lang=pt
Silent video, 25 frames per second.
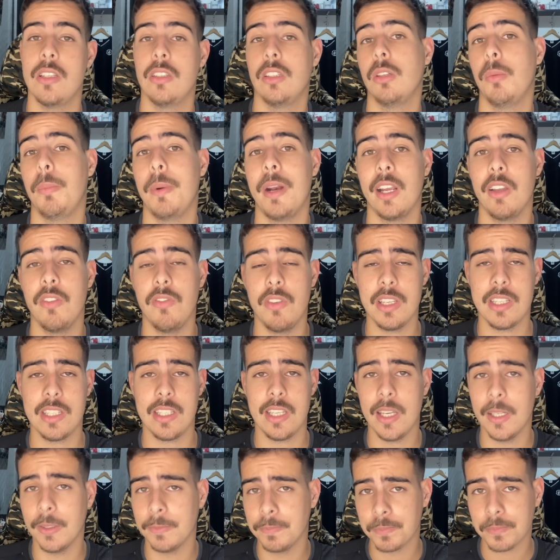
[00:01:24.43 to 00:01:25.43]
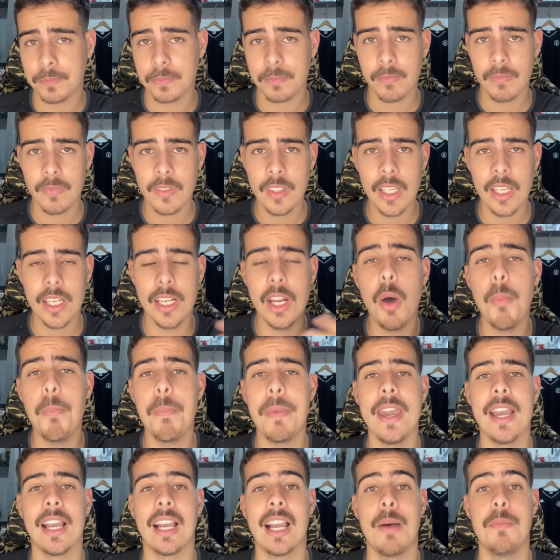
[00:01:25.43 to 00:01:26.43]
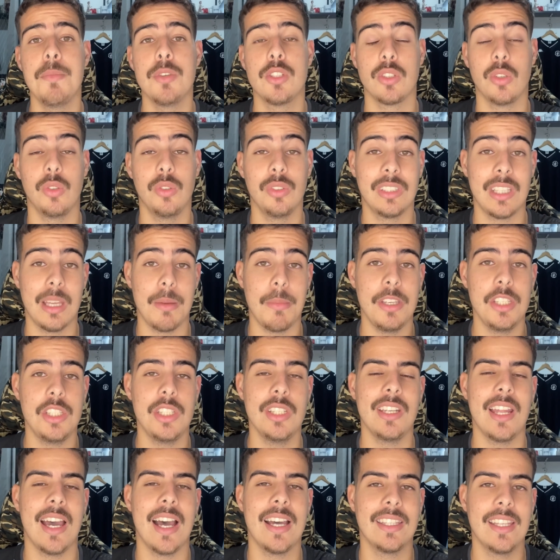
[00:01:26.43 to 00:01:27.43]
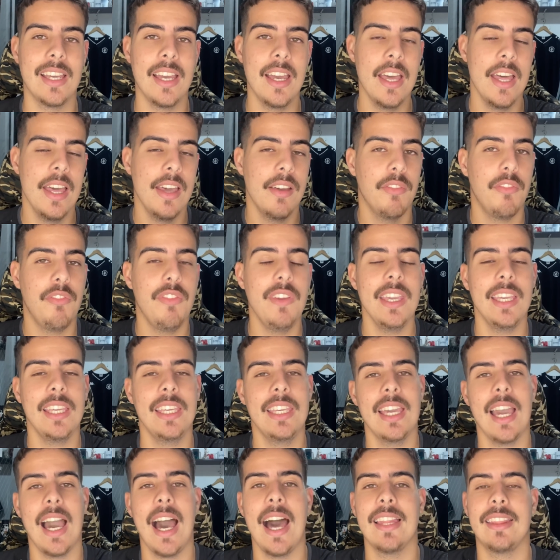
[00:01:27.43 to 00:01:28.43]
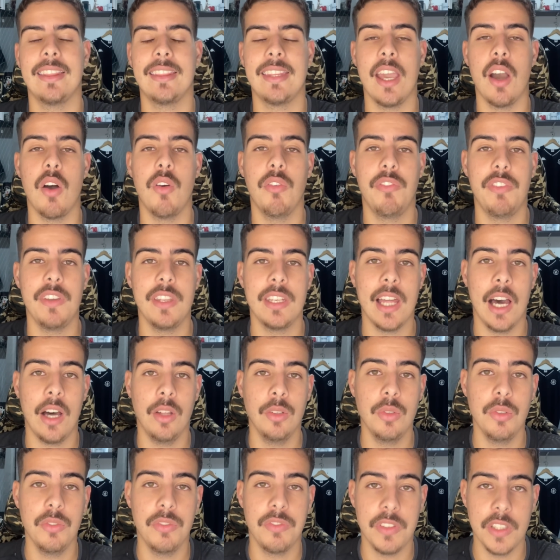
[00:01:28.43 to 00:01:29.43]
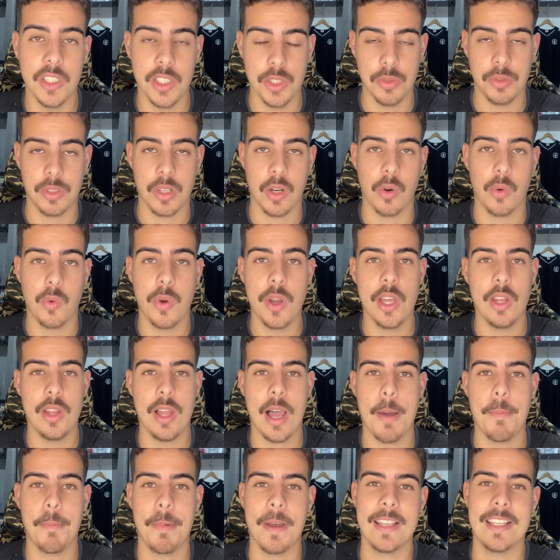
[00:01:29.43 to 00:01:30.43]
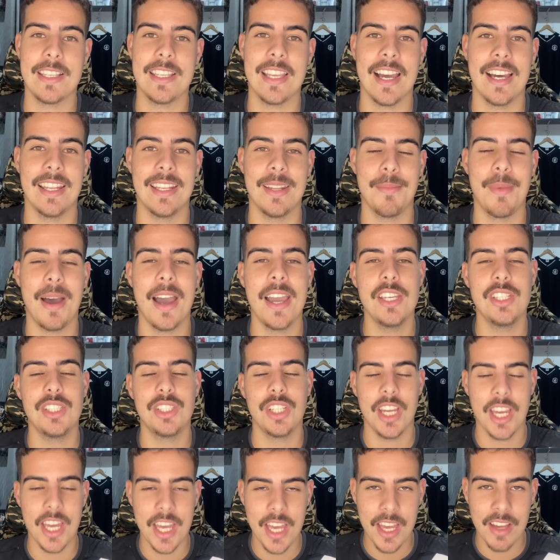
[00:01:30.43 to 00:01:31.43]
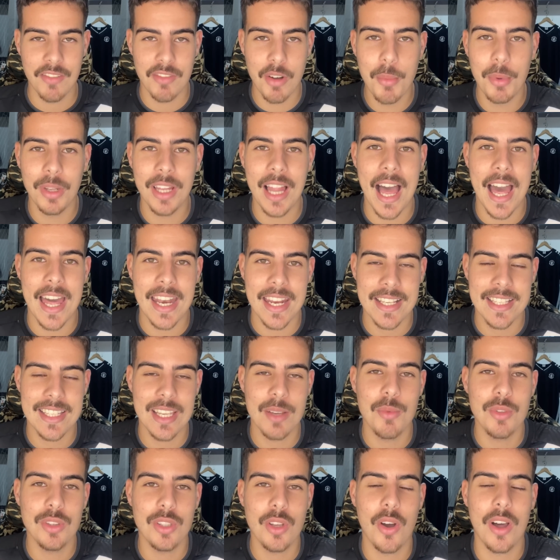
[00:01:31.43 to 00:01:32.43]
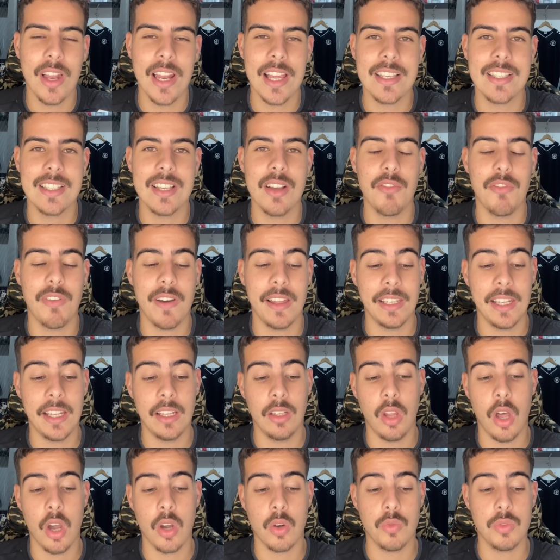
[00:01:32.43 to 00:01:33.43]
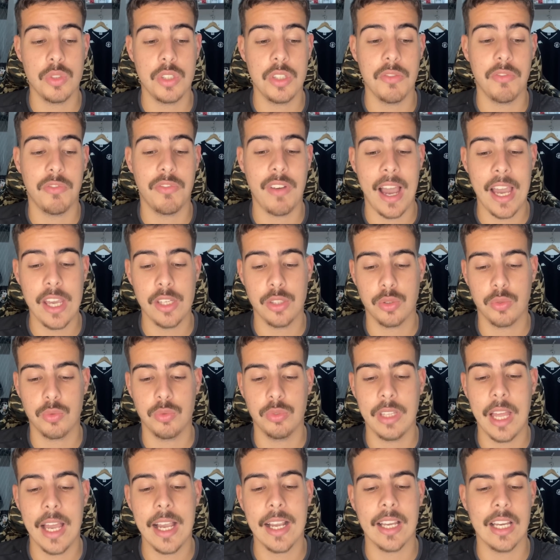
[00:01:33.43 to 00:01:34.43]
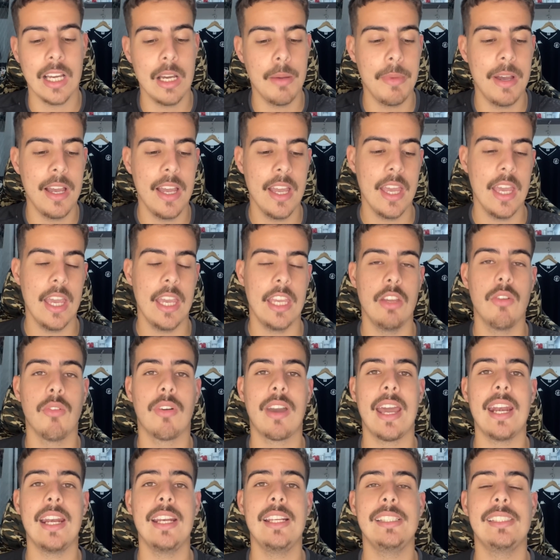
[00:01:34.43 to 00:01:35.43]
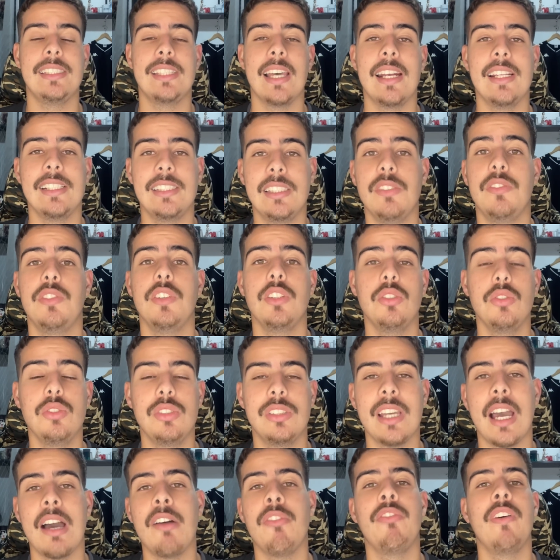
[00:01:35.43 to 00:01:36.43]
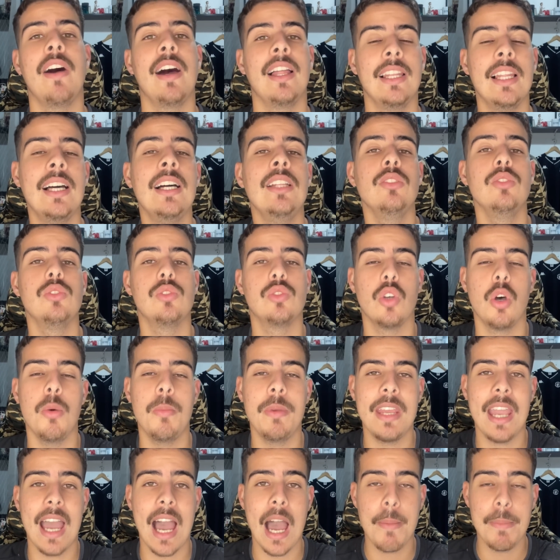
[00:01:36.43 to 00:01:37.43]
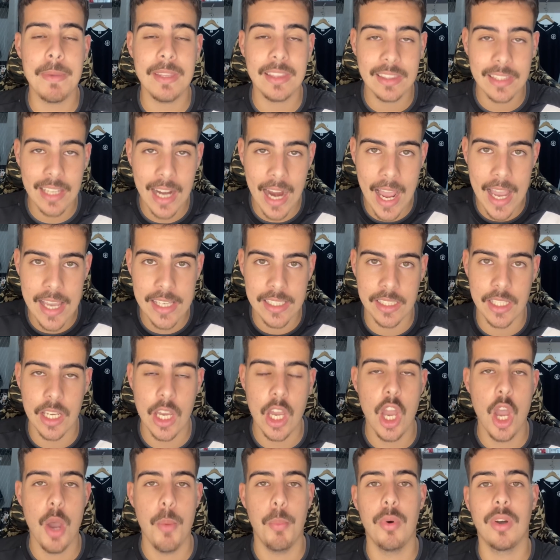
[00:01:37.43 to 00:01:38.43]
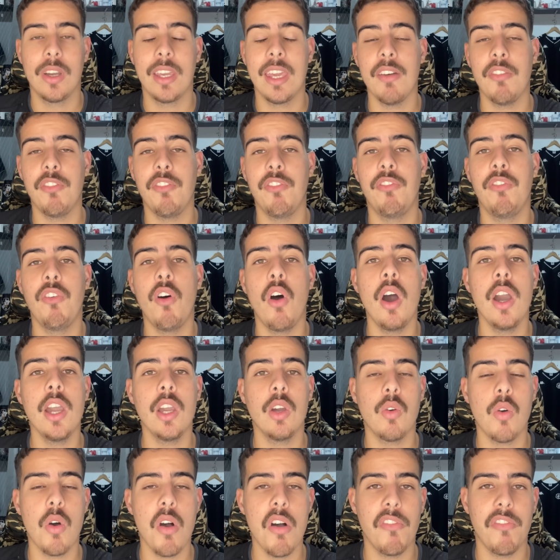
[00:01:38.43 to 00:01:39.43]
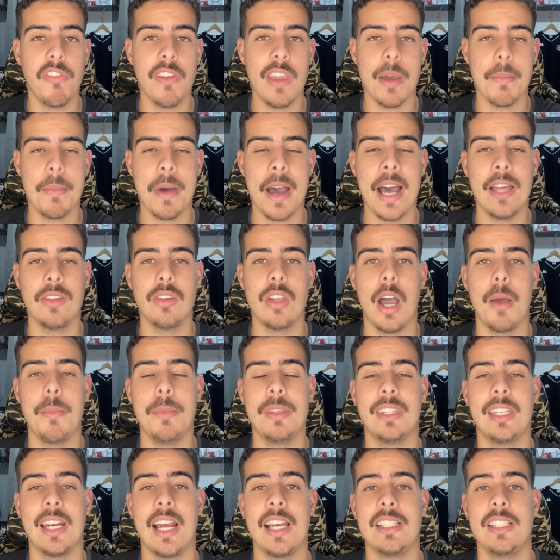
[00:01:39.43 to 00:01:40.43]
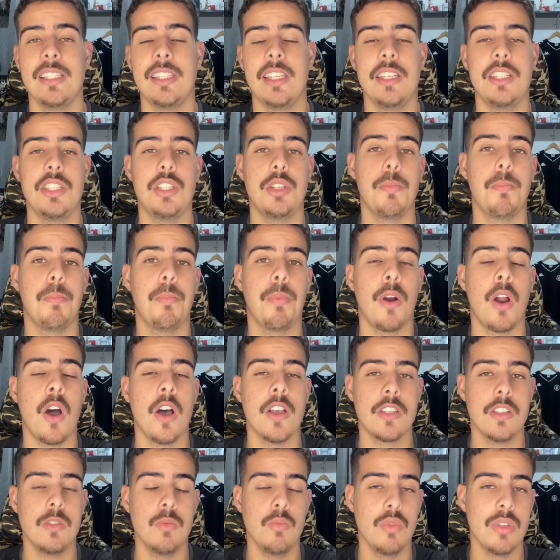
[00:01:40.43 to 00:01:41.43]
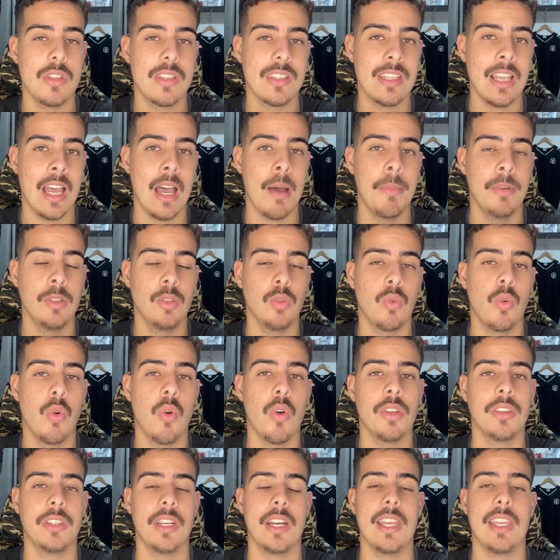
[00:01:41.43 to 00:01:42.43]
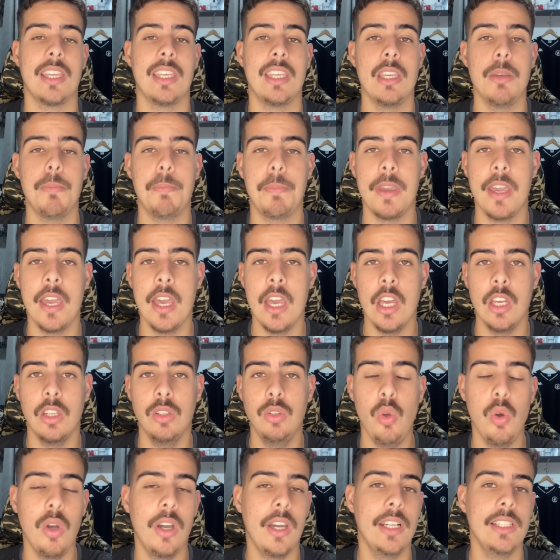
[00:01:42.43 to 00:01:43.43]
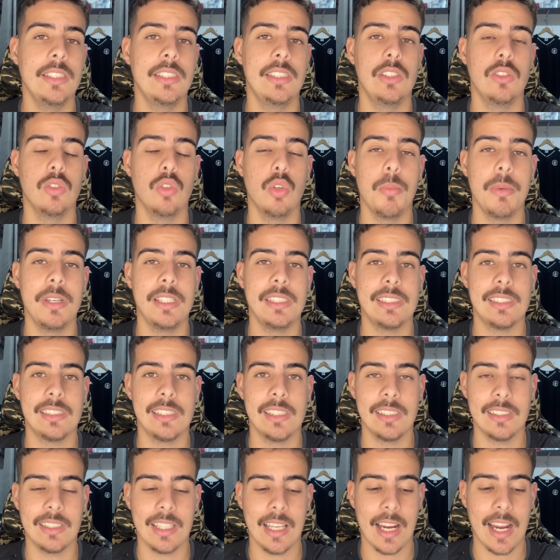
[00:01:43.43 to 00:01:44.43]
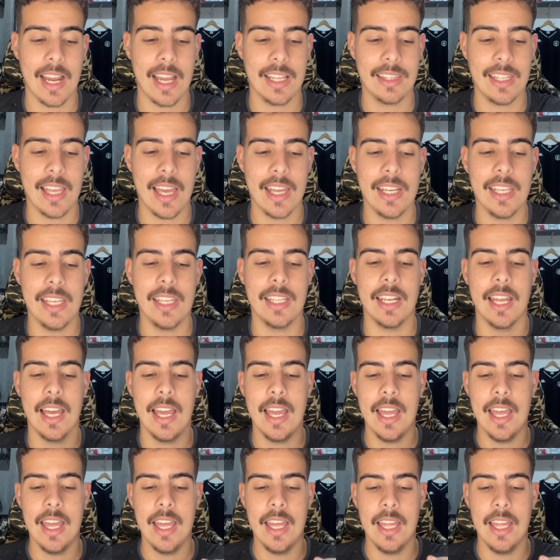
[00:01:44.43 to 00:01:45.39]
Então, para que você não perca absolutamente nada, fique até o final do vídeo, tranquilo, rapaziada? Mas vamos lá, né? Sem muita enrolação, falar logo de Vasco da Gama. Eu quero iniciar esse vídeo já falando sobre arbitragem, porque foi confirmada a arbitragem deste próximo sábado contra a equipe do Criciúma em Santa Catarina.